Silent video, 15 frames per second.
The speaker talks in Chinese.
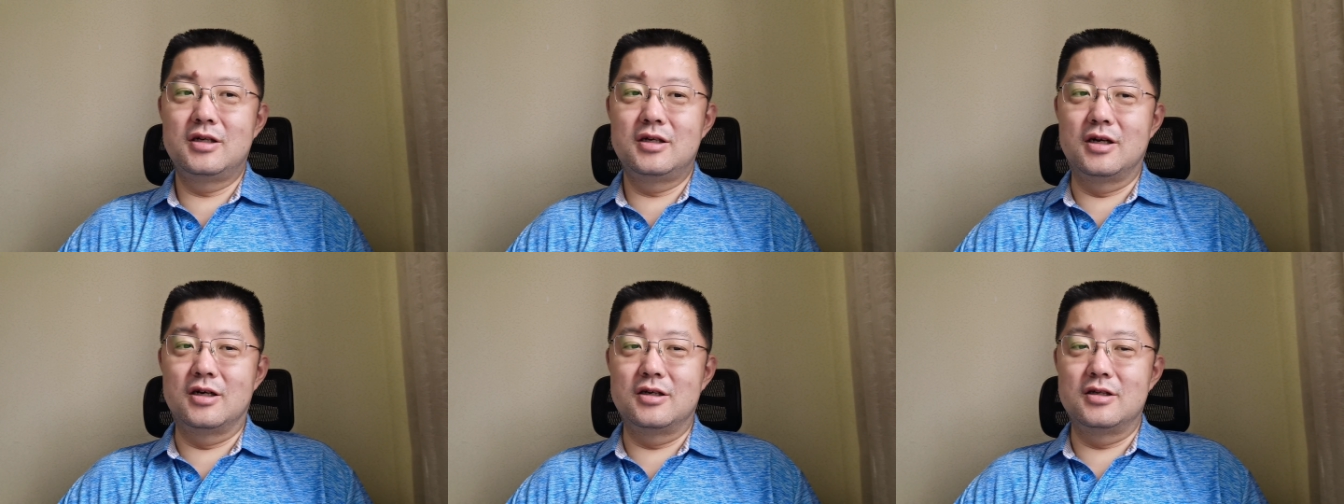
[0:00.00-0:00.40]

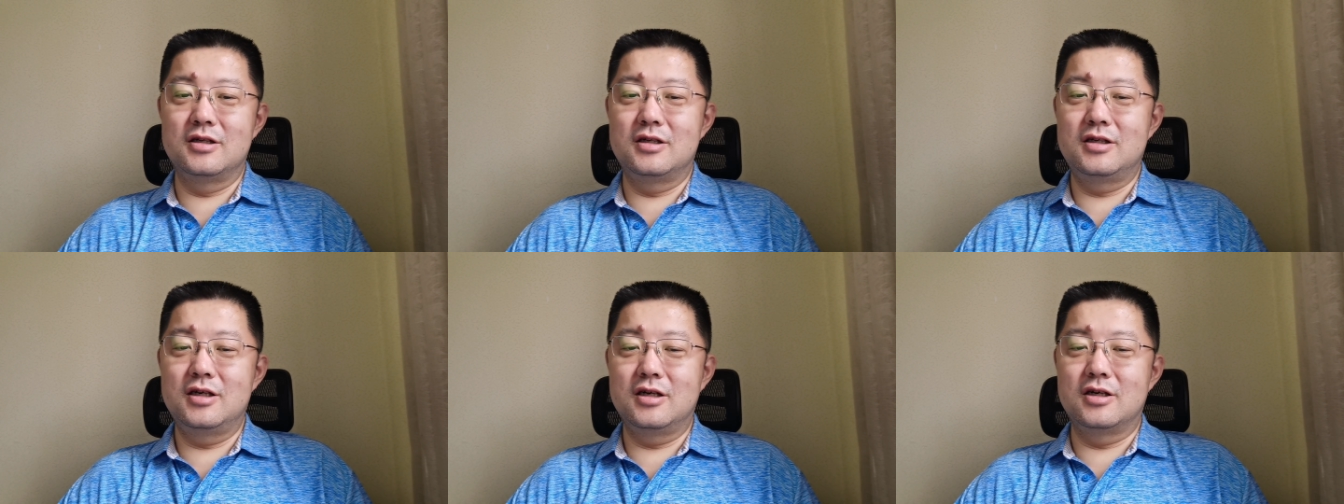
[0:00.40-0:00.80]
然
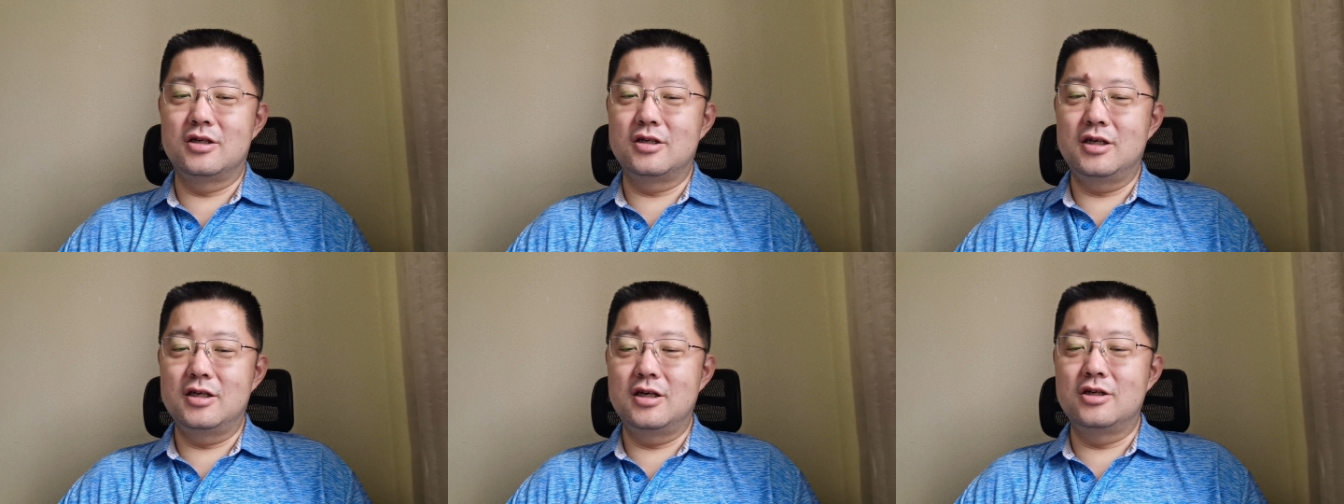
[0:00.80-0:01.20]
后这个
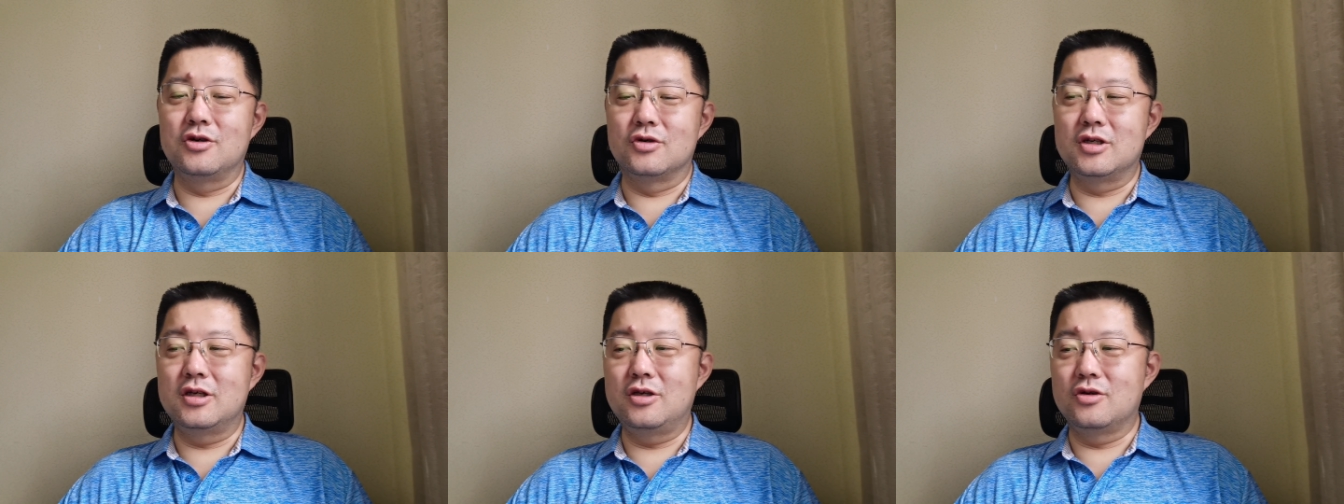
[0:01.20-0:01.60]
这些
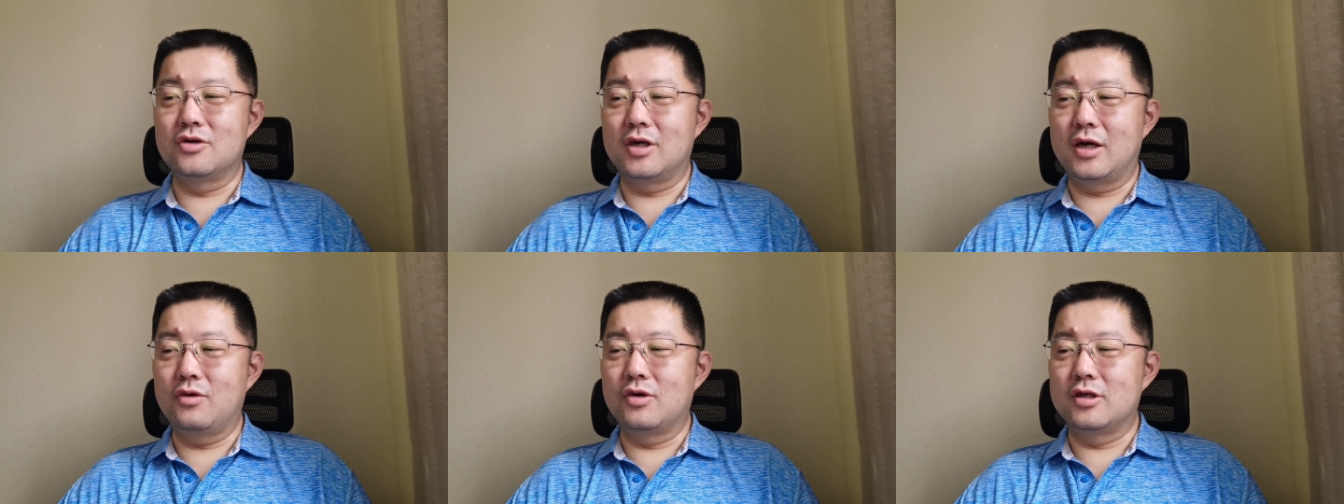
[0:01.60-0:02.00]
手机，你
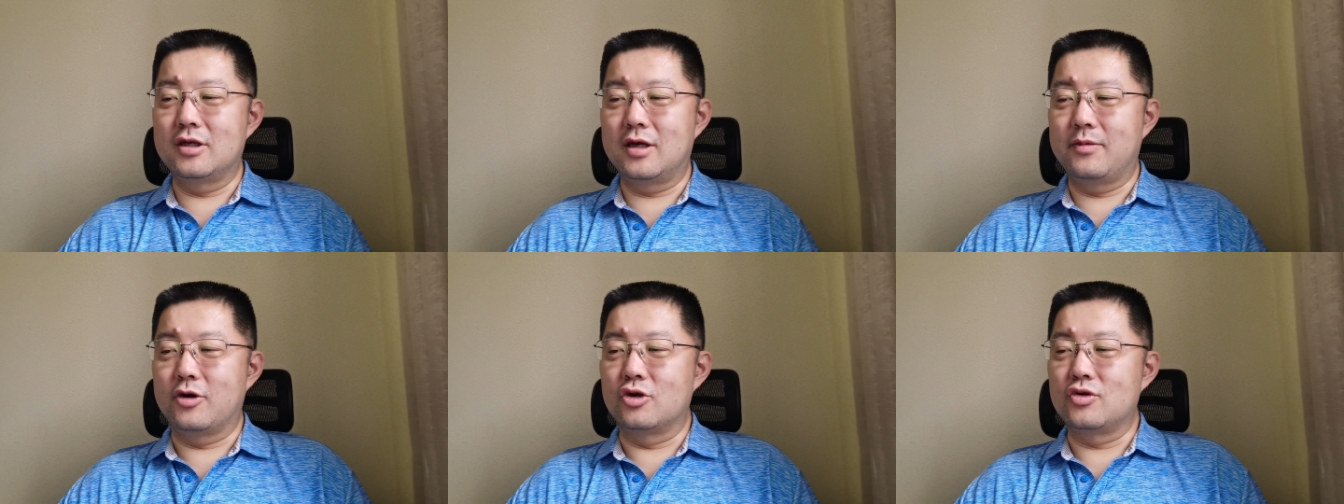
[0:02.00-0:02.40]
说，哎，我
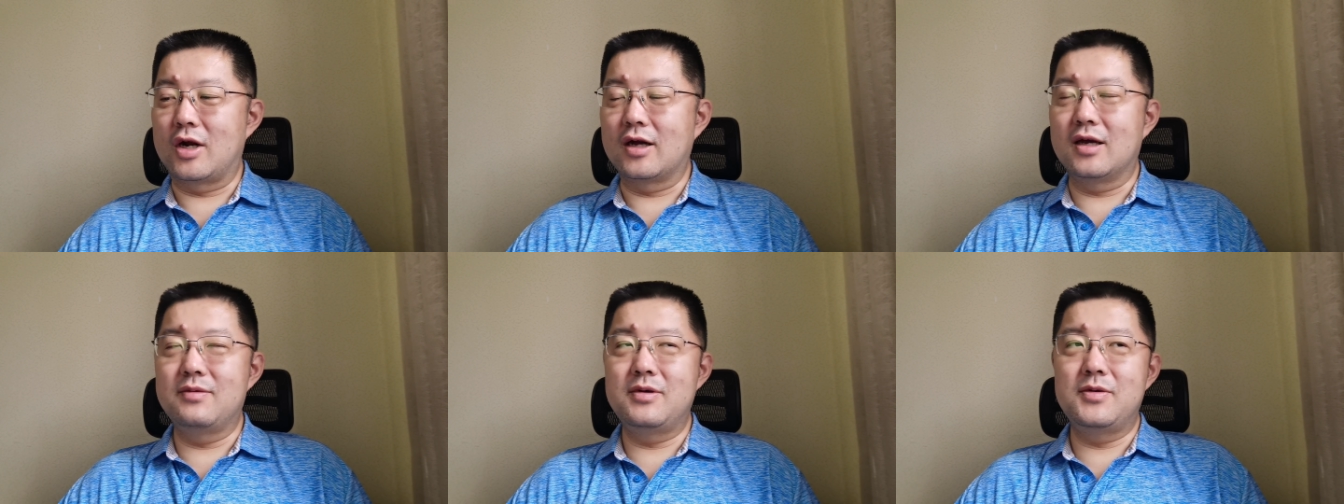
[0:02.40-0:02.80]
现在比如
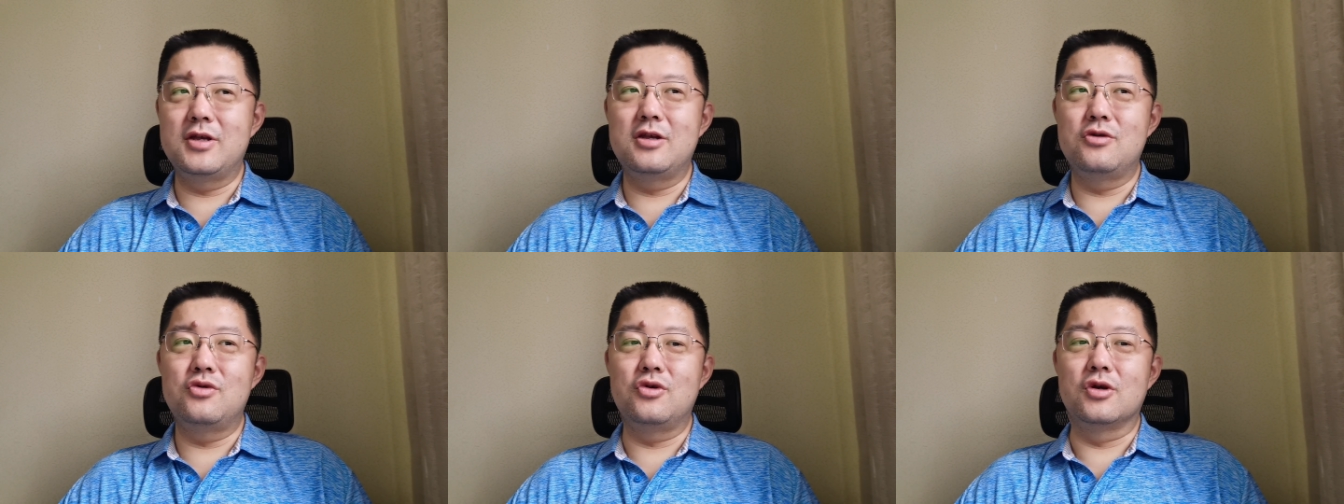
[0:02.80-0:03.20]
刷了个 APP
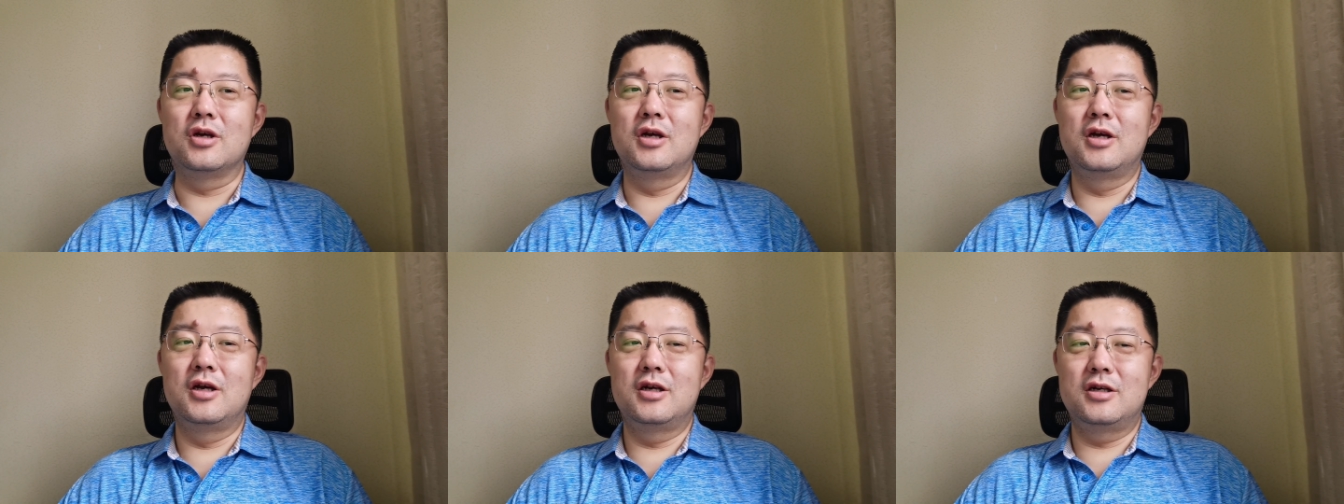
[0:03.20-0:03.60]
进去，